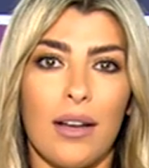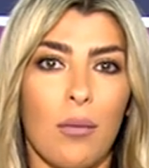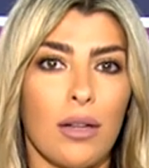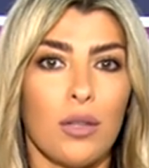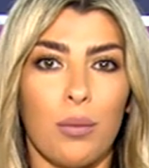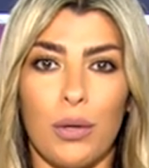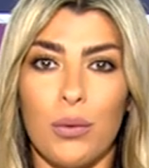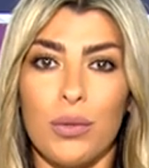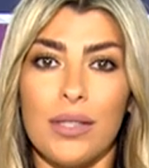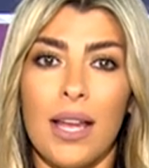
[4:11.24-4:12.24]
مالتيبل
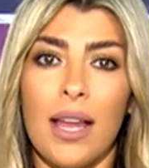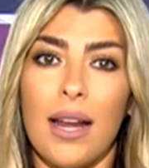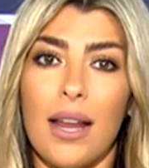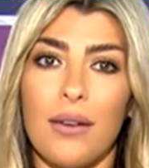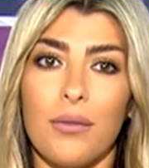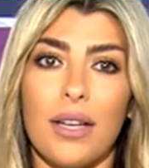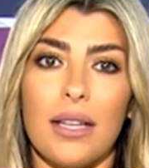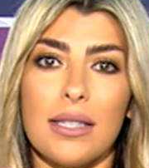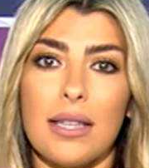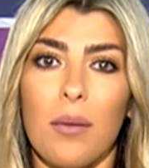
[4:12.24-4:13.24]
يوز لأن فينا
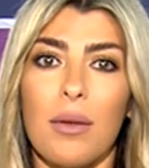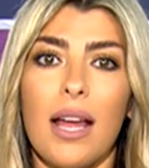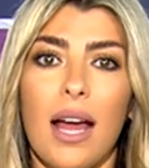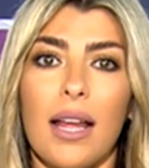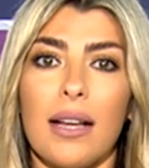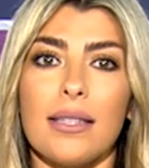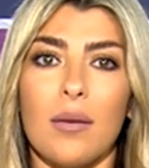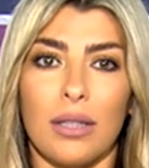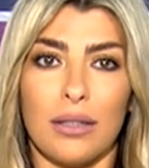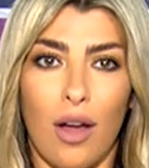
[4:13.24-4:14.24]
نستعملها على كذا
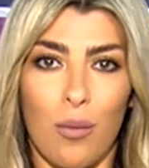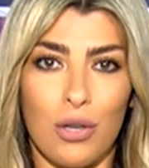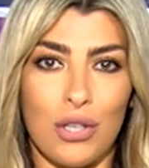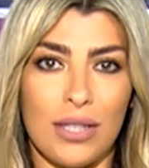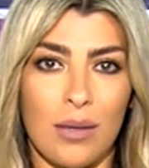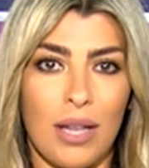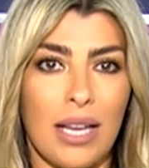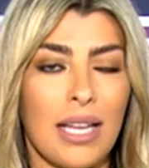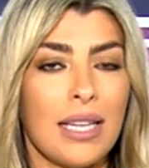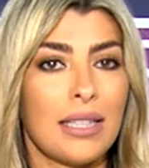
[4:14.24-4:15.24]
منطقة بالجسم يلي
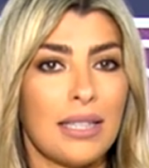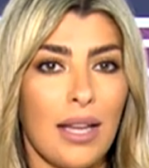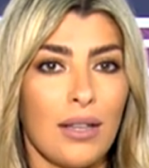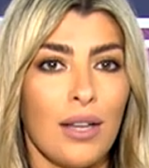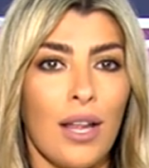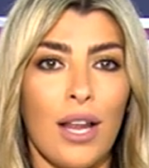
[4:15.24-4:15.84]
هن الدقن